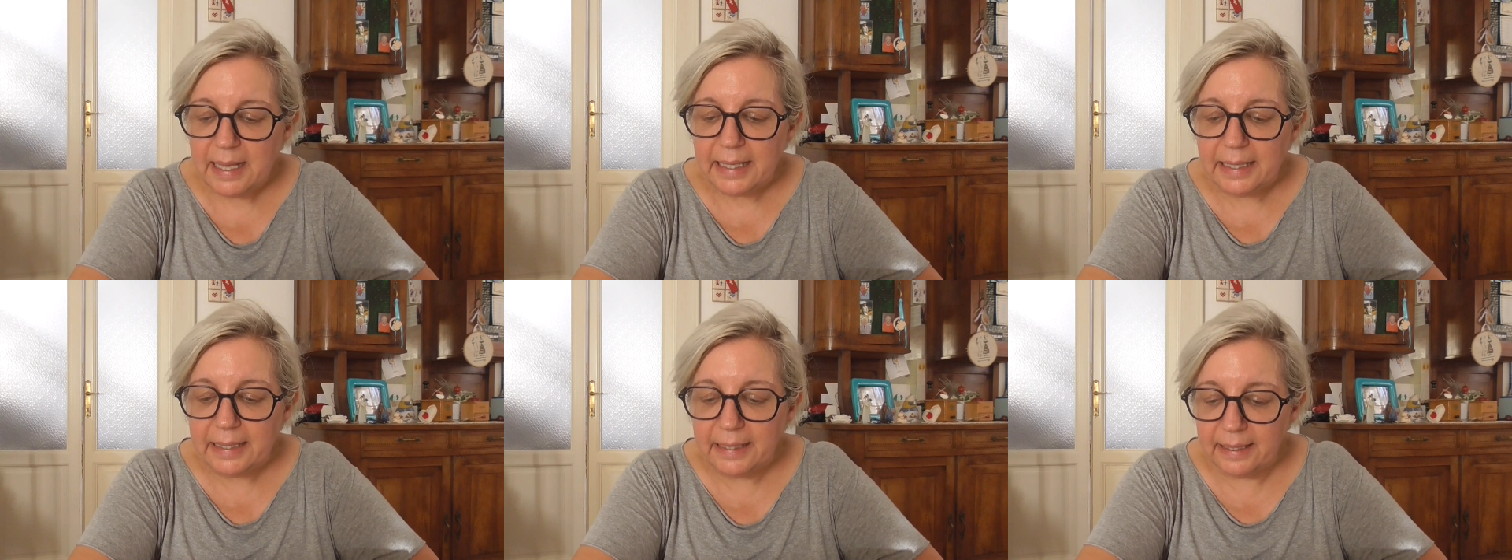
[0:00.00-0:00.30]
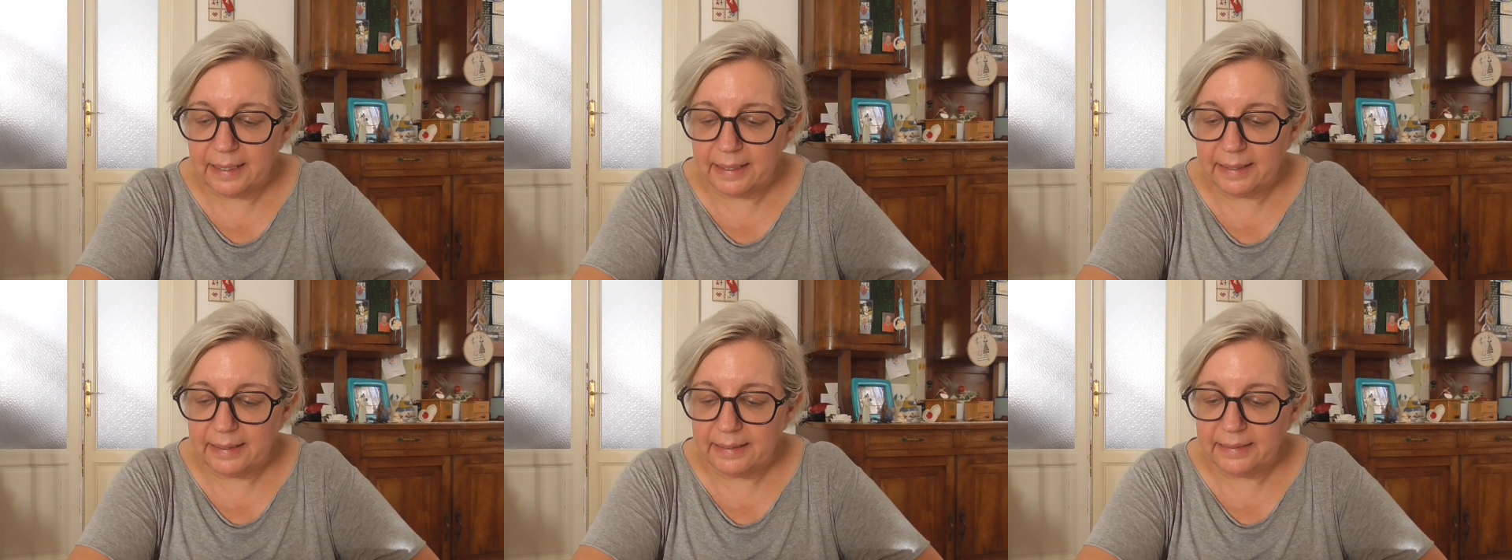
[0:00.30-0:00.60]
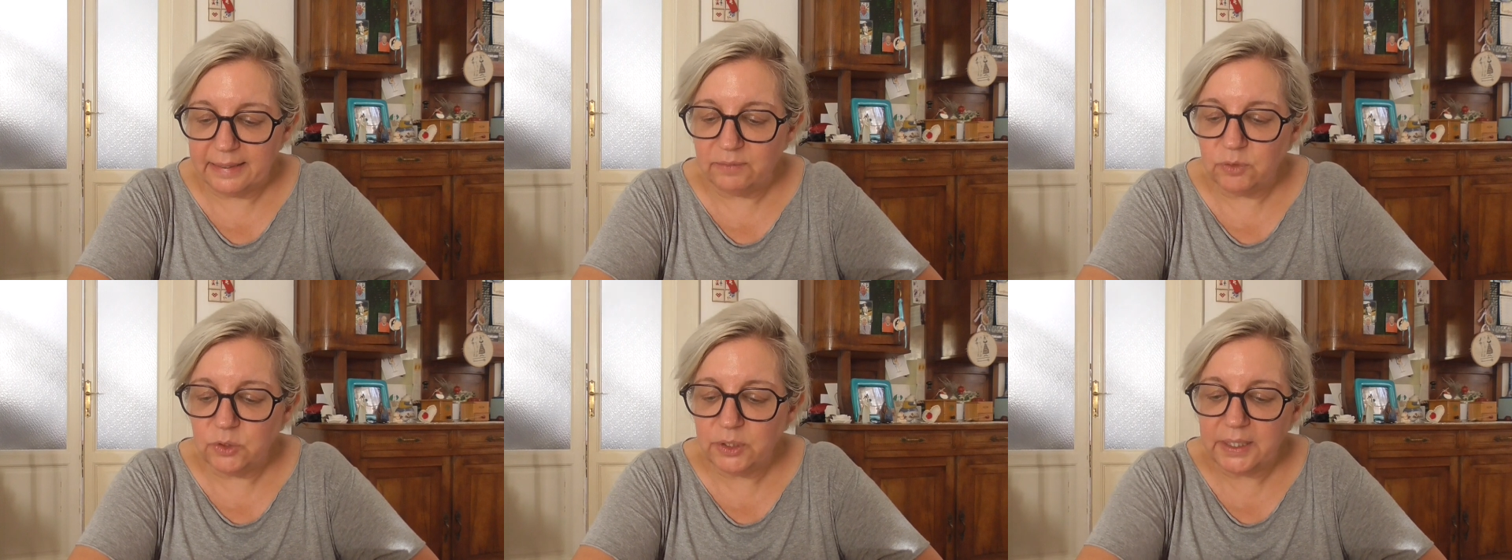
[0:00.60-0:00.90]
e
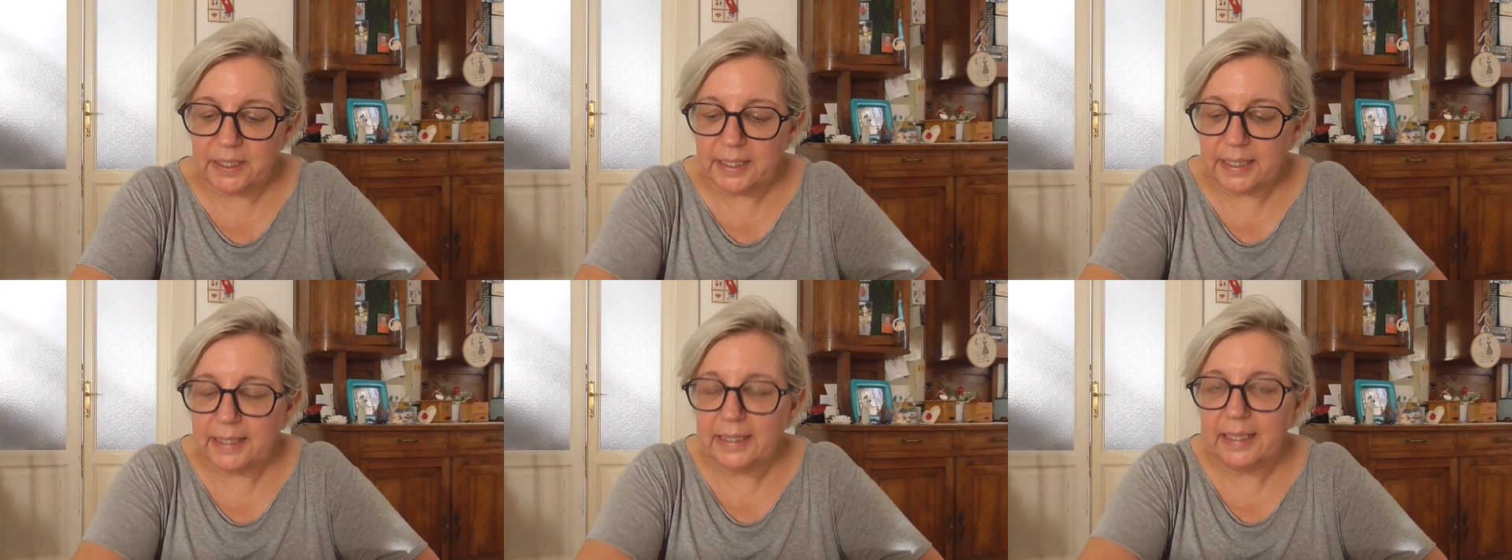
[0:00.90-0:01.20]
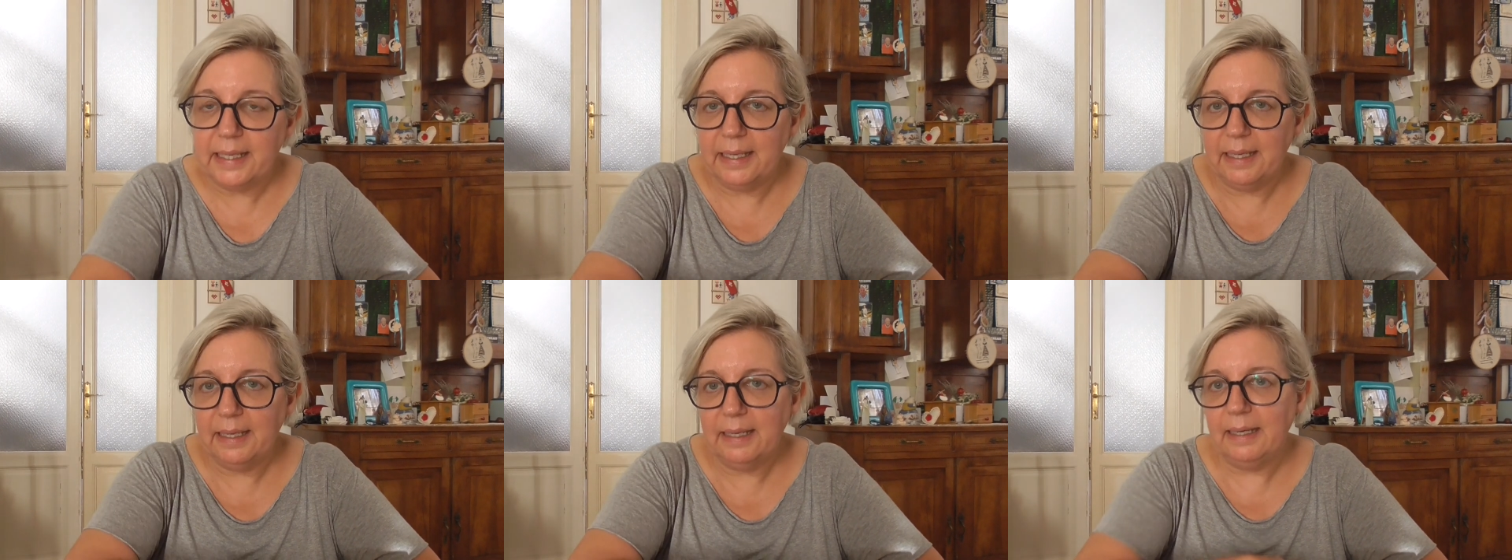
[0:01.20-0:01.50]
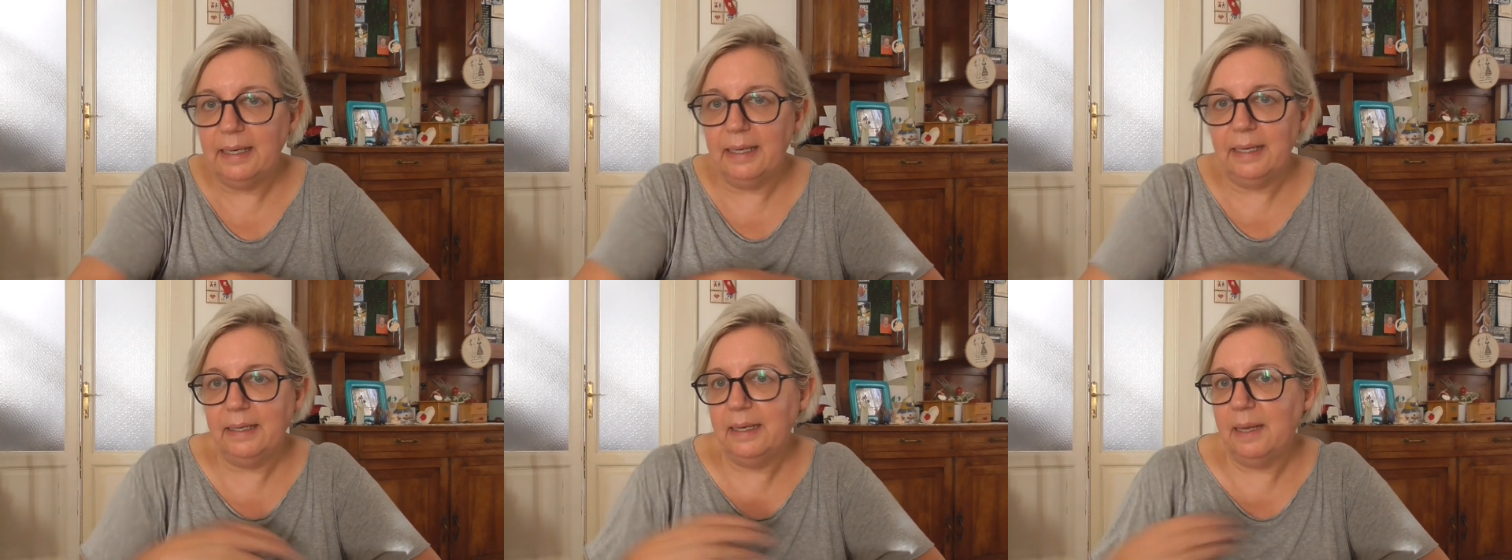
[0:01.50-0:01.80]
eh, devo dire che
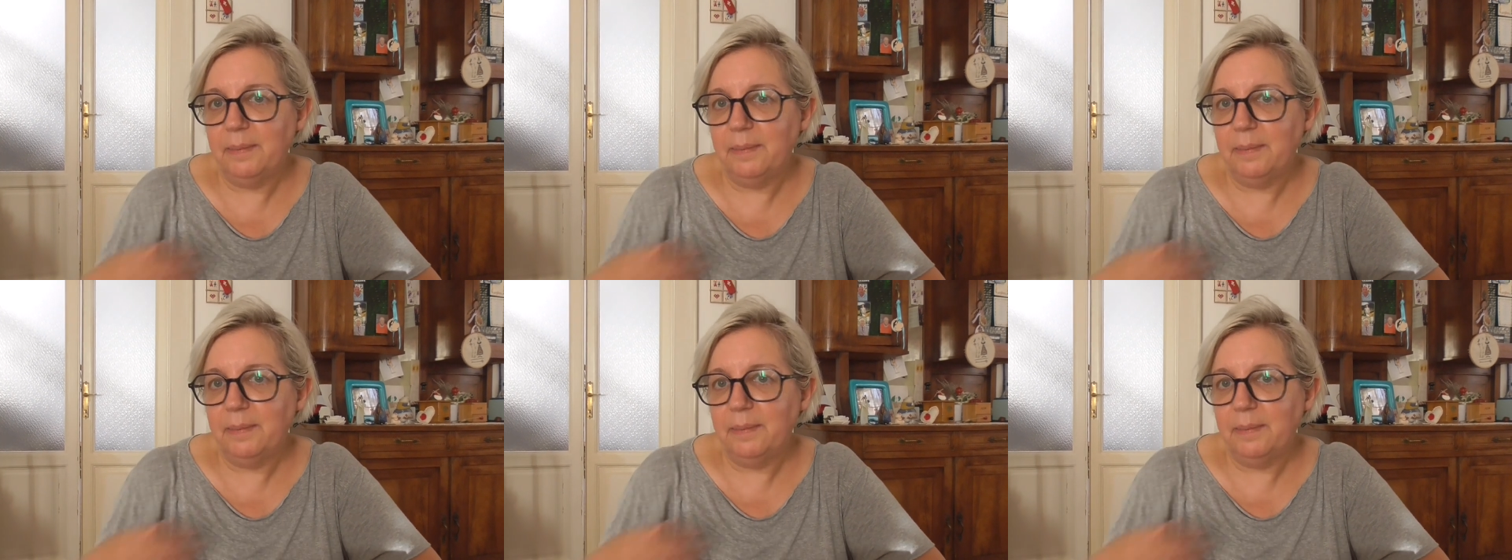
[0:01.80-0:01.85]
eh,